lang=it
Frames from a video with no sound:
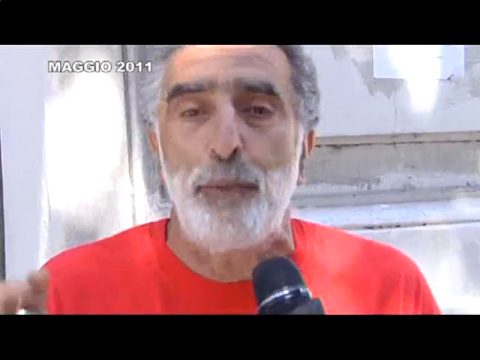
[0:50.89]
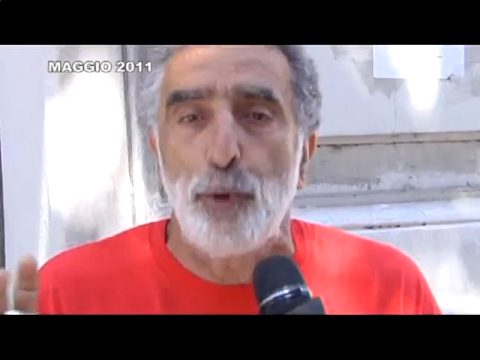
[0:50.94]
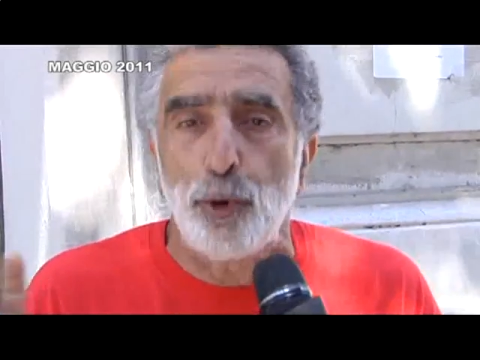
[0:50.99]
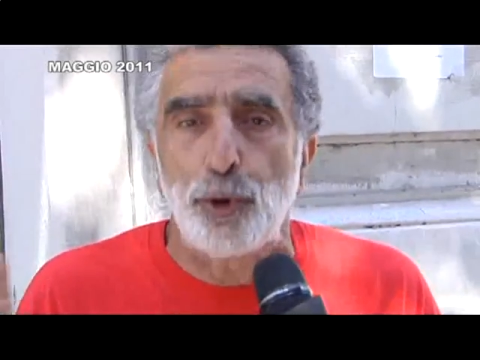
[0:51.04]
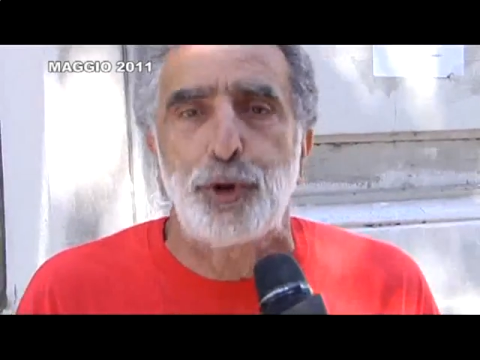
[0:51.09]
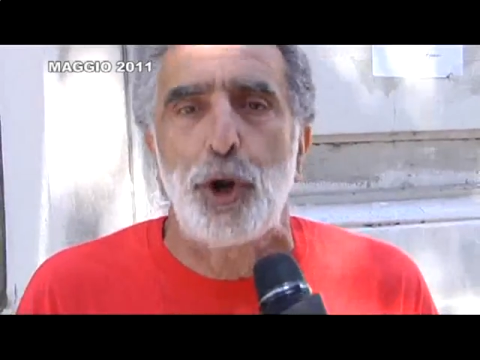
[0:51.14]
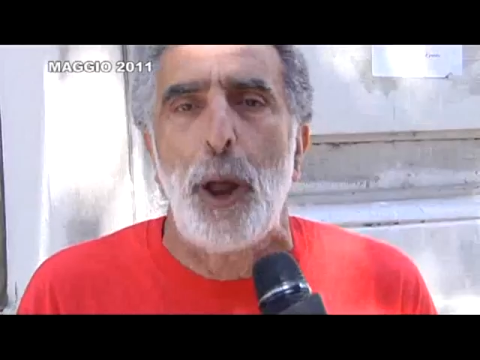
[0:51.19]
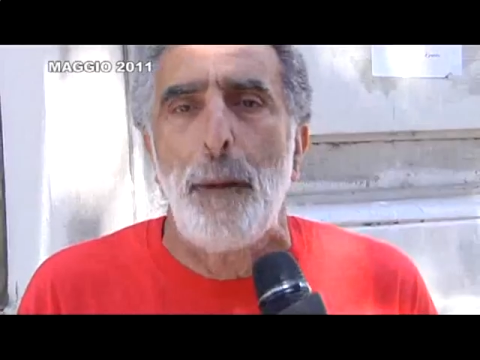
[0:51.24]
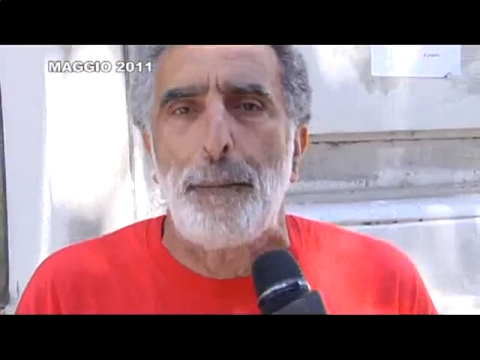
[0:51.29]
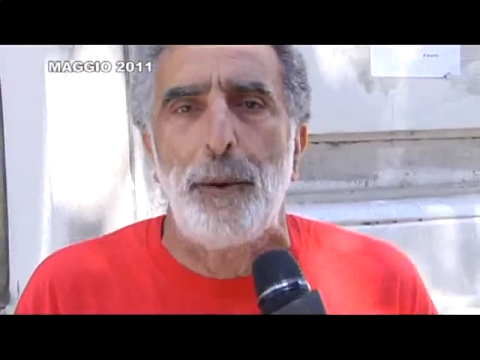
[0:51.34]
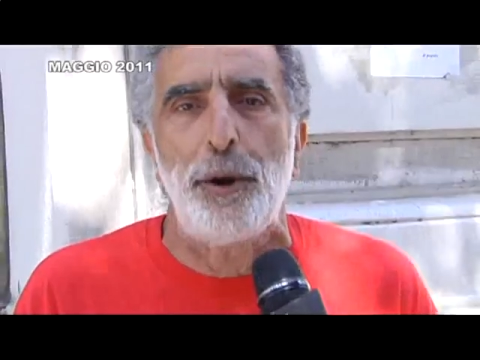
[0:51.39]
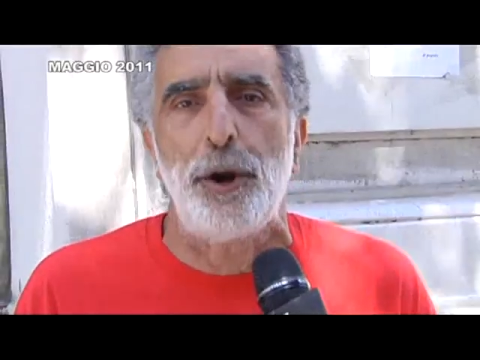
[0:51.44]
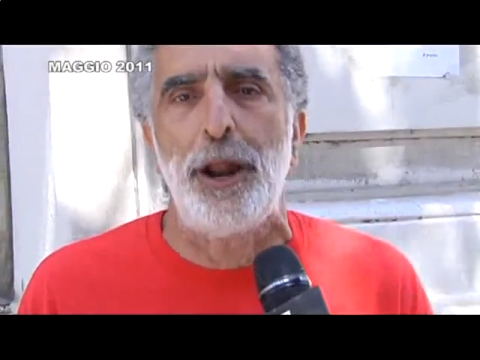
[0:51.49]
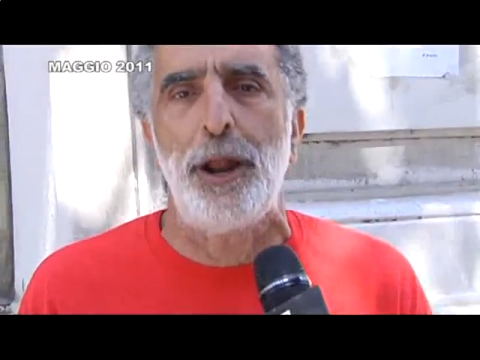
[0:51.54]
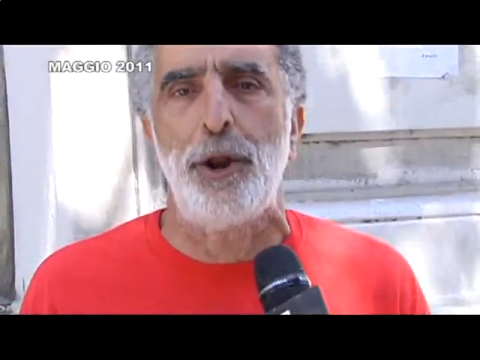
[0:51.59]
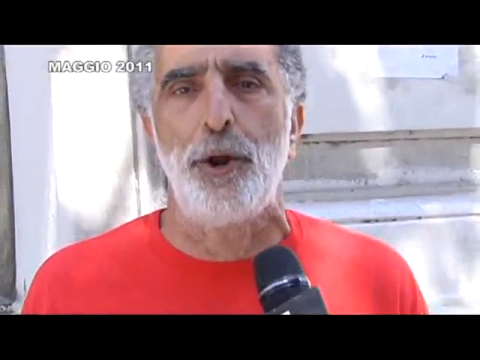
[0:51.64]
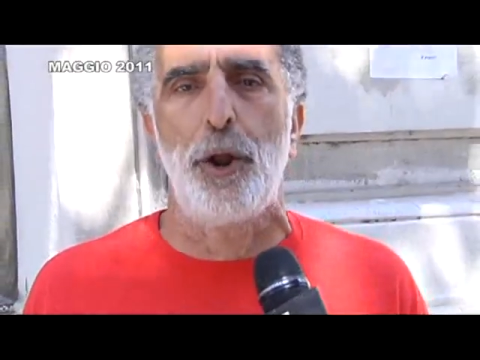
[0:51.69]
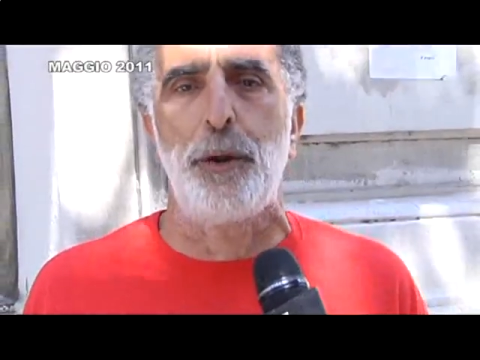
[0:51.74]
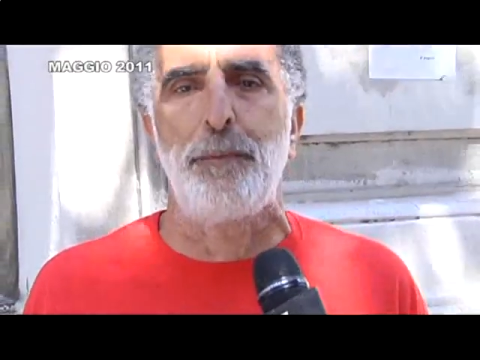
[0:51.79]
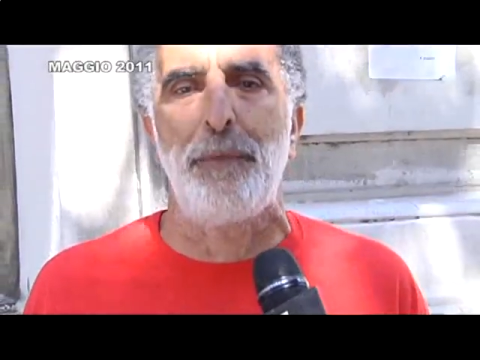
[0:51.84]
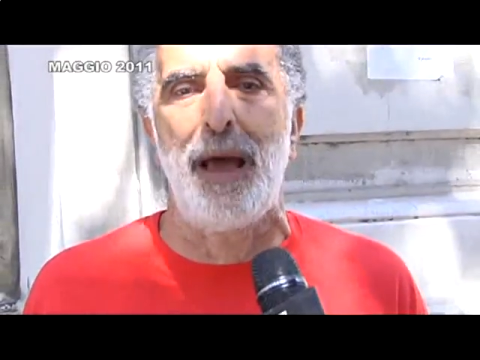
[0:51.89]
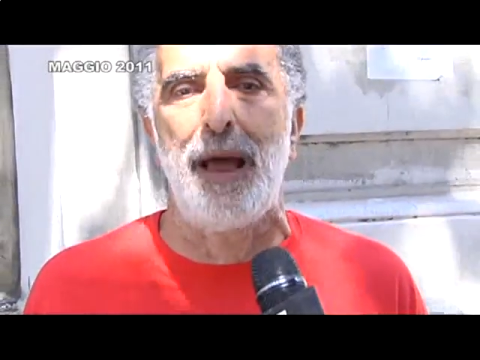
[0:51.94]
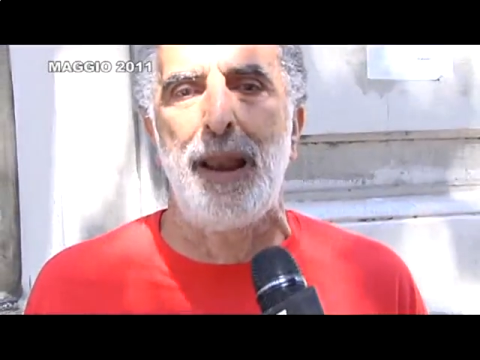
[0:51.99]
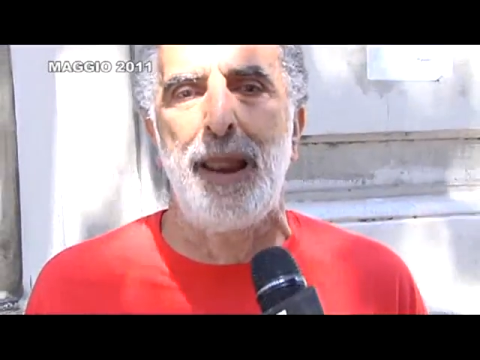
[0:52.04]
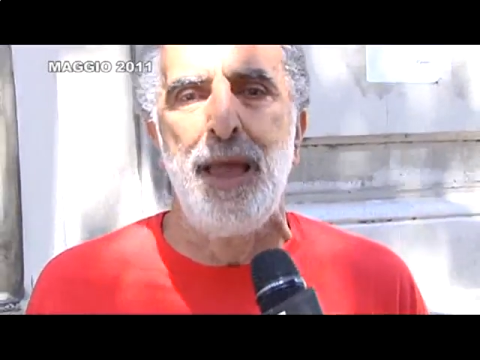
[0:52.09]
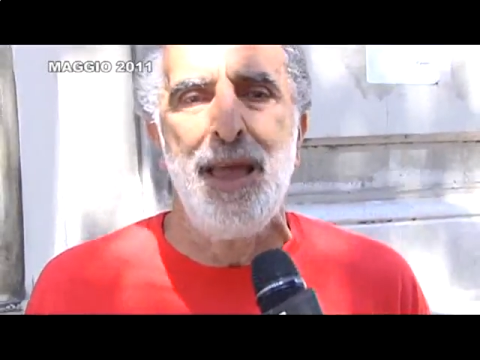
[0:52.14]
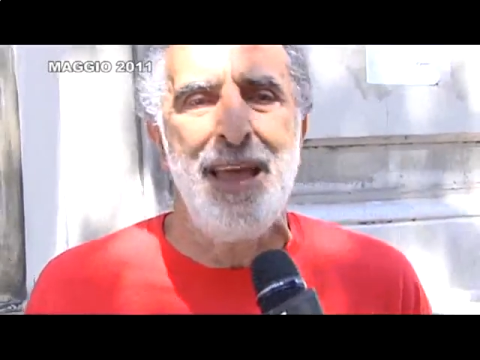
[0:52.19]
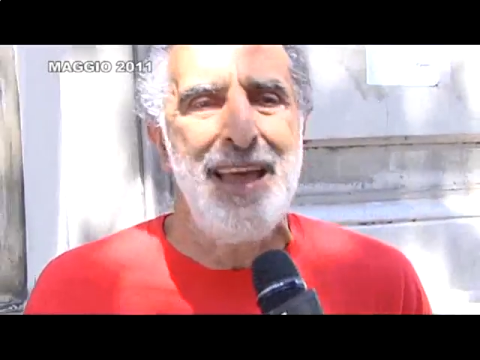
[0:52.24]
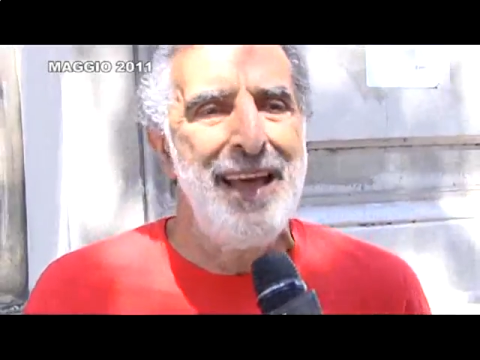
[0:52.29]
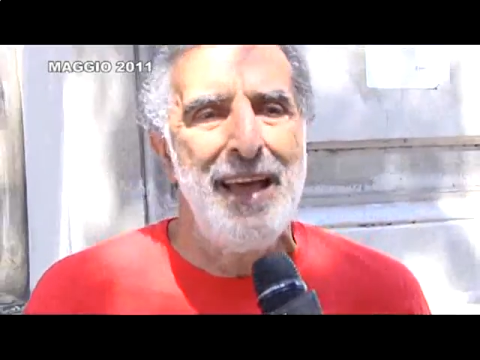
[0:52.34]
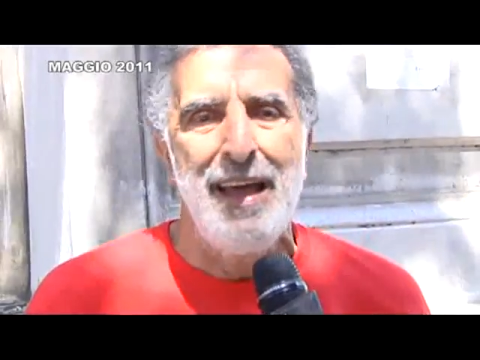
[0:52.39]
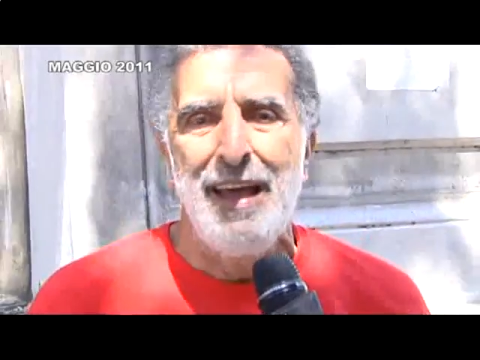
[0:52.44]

purtroppo non è normale,